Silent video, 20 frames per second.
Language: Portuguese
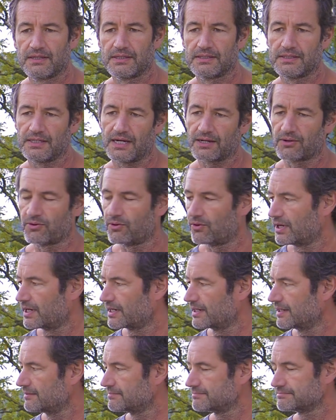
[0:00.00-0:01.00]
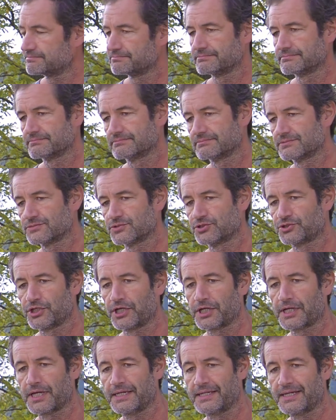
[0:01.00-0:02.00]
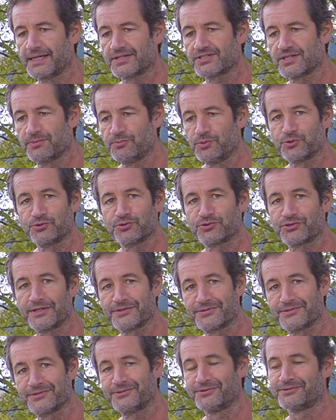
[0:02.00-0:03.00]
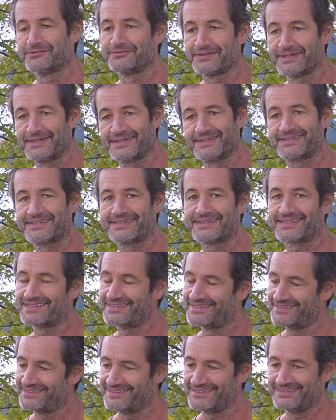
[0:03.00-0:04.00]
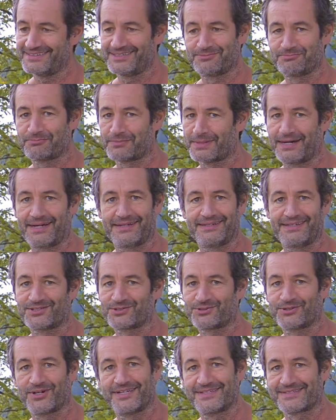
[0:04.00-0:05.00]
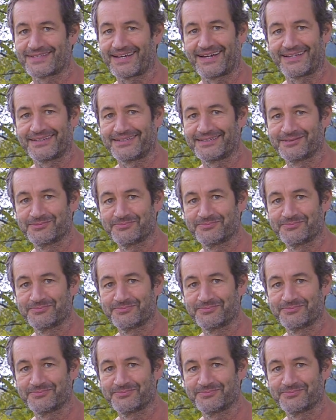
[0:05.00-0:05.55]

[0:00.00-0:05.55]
E agora cheguei nessa 1290 que aí é só risada